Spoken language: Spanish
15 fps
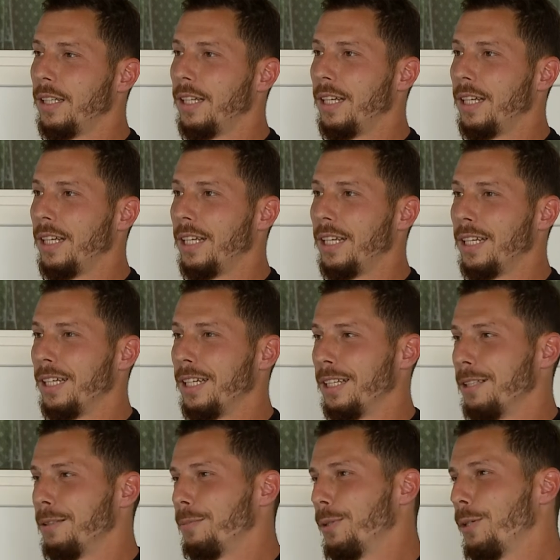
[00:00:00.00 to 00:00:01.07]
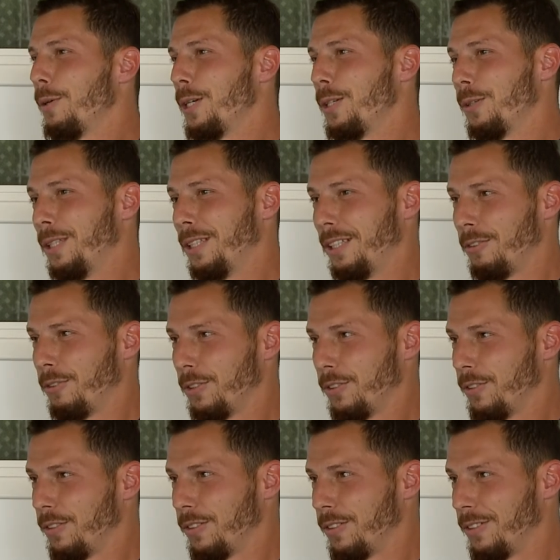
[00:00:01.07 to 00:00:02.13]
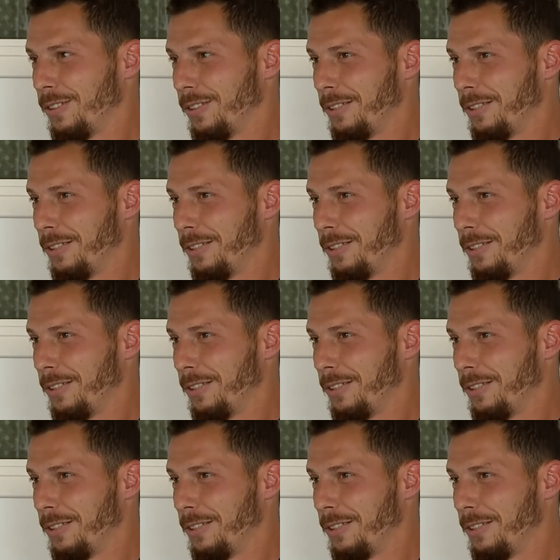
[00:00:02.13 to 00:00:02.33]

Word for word: Eh, pero bueno, viste, cuando,